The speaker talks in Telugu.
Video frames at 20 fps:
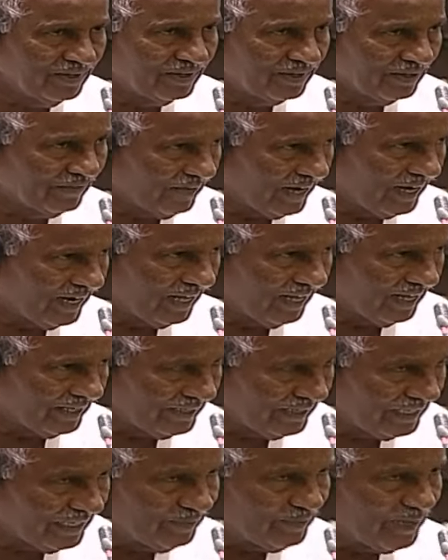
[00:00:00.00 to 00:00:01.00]
ఇవాళ
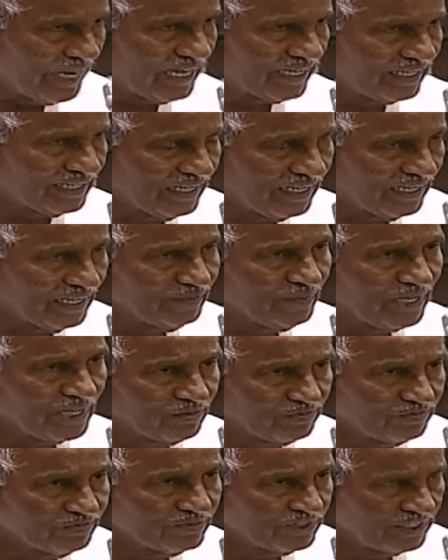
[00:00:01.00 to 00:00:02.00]
ఈ మేరకైనా మనం
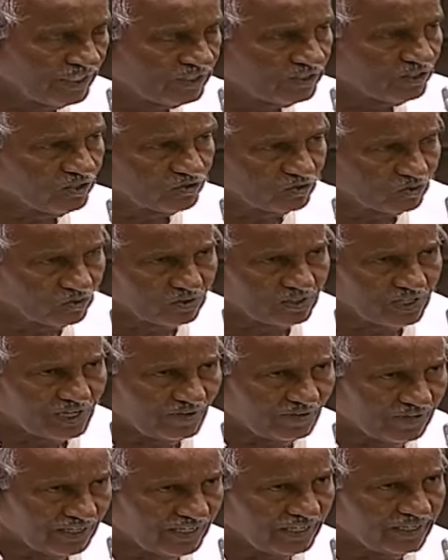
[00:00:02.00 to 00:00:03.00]

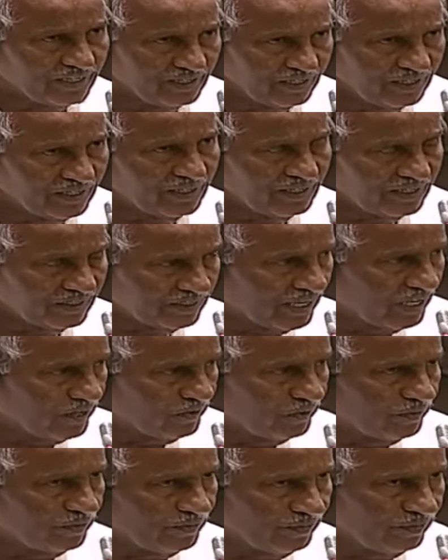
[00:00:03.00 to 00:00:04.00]
చర్చించుకుంటున్నామని నేను
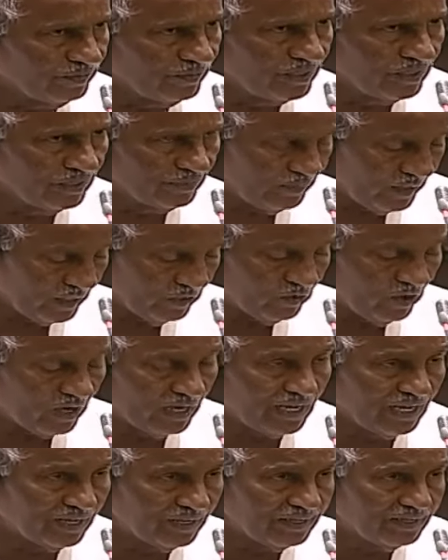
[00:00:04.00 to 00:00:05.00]
మీ మీ
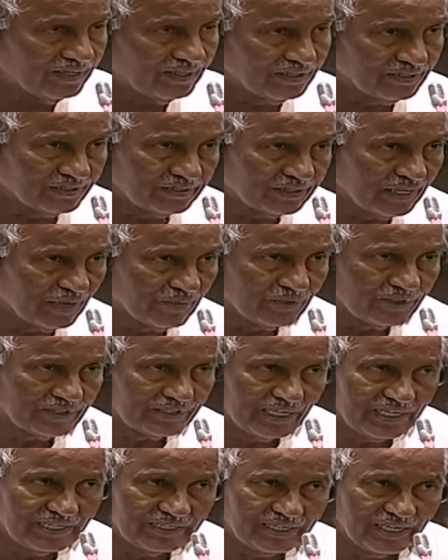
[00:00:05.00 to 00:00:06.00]
ద్వారా సభకు
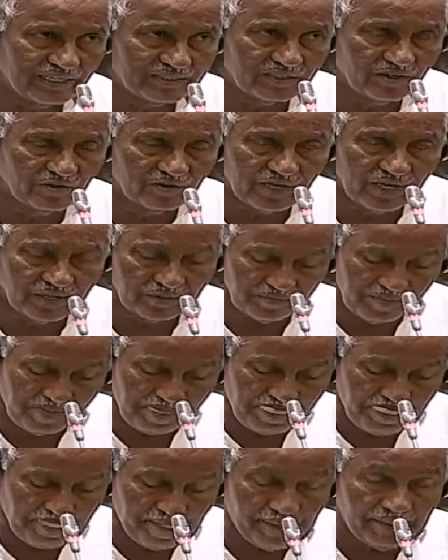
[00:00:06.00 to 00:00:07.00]
తెలియజేస్తా ఉన్నాను
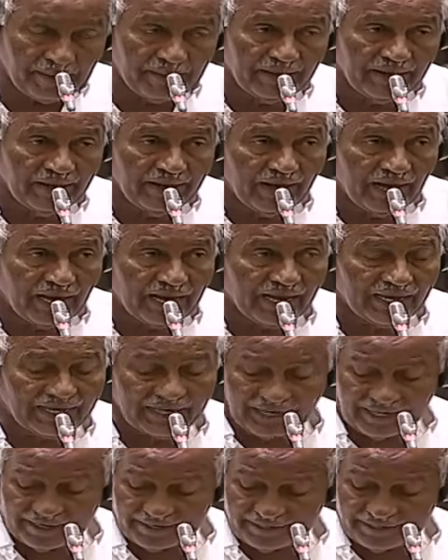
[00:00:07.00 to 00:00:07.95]
అలాగే